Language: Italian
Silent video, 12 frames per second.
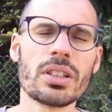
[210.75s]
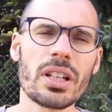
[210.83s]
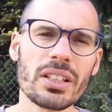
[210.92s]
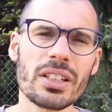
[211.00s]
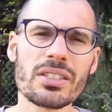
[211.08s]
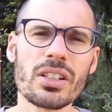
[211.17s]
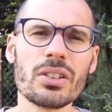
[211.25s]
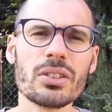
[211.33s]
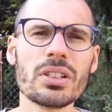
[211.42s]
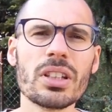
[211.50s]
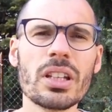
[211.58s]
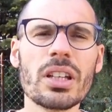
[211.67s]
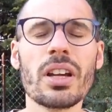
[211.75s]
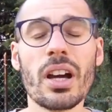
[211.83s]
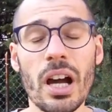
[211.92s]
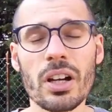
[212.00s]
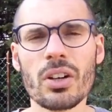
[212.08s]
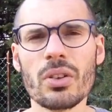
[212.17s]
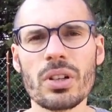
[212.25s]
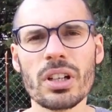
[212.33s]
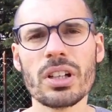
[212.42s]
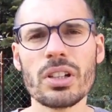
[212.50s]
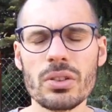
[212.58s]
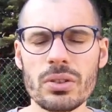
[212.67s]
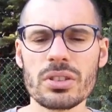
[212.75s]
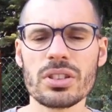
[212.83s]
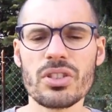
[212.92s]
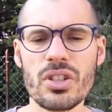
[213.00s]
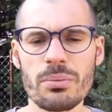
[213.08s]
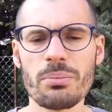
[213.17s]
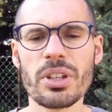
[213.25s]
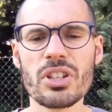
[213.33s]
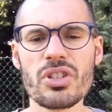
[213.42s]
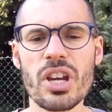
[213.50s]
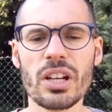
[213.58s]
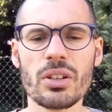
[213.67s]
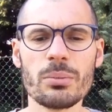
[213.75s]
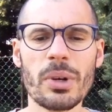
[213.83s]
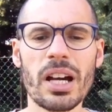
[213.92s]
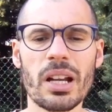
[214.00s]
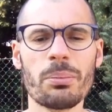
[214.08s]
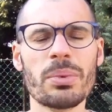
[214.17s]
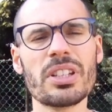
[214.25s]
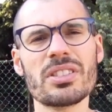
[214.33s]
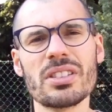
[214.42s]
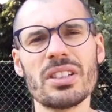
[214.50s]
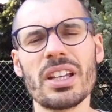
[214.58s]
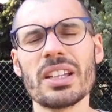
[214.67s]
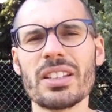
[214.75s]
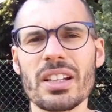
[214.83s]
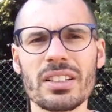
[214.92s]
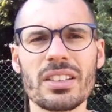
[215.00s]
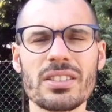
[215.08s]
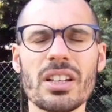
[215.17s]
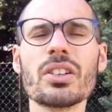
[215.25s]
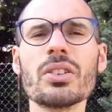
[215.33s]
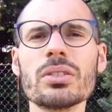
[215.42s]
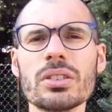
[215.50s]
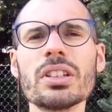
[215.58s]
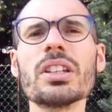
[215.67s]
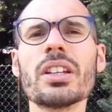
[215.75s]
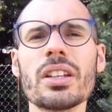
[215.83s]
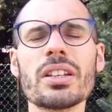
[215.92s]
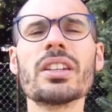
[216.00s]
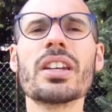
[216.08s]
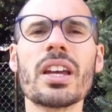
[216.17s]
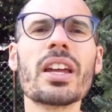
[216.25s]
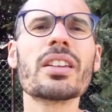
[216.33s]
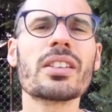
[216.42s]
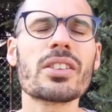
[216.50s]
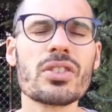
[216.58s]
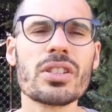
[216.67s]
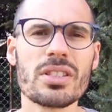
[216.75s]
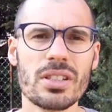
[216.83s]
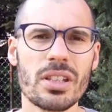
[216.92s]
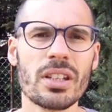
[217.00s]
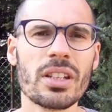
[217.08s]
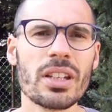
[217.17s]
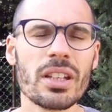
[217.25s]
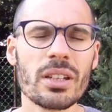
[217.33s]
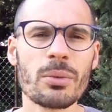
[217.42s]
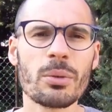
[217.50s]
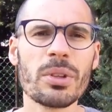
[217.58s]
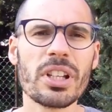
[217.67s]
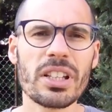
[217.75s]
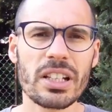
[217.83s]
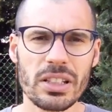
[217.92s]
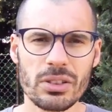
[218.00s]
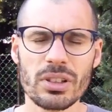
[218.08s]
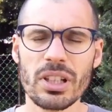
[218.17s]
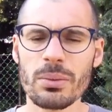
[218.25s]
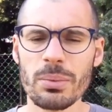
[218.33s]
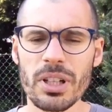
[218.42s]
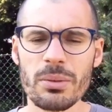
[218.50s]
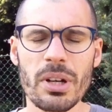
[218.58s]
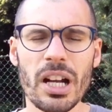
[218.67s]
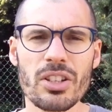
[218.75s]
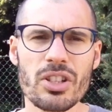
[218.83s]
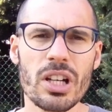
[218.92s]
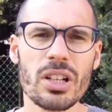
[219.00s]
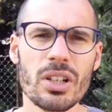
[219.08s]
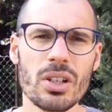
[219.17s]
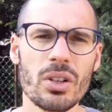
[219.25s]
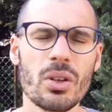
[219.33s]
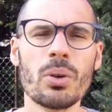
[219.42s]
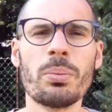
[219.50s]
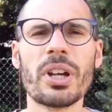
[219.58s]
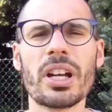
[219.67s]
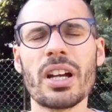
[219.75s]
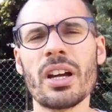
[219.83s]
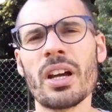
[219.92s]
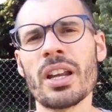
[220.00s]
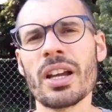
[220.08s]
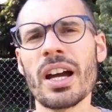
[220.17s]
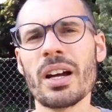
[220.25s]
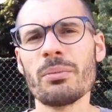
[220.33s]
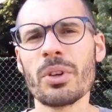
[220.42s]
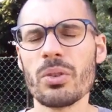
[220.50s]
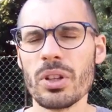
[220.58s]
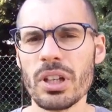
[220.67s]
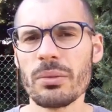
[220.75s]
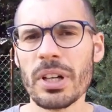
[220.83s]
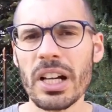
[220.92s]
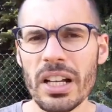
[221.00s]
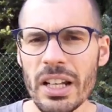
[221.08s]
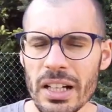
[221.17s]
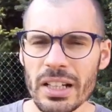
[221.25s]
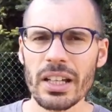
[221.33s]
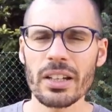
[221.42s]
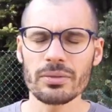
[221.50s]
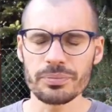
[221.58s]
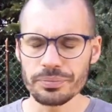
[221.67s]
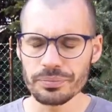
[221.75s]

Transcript: 30 secondi ancora di corsa jumping jack o barpees e 30 secondi di esercizi di mobilità articolare per le braccia o per eh, le gambe quindi magari anche